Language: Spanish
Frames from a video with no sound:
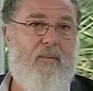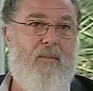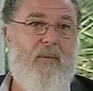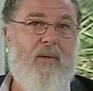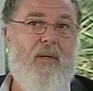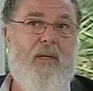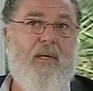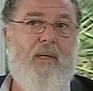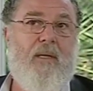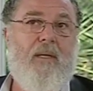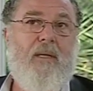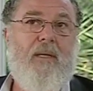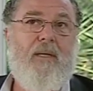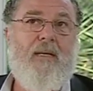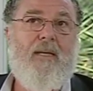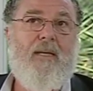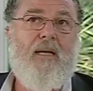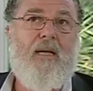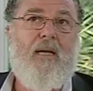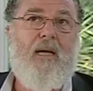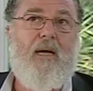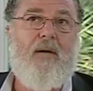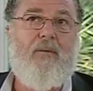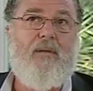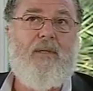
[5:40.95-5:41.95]
Porque
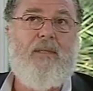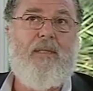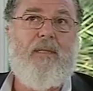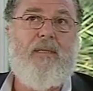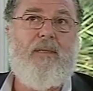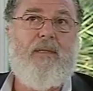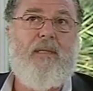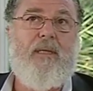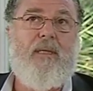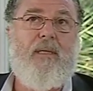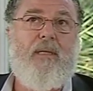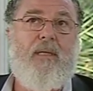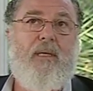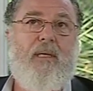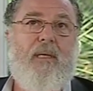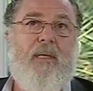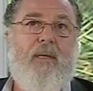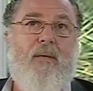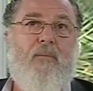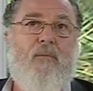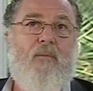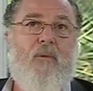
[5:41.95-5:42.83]
a veces este,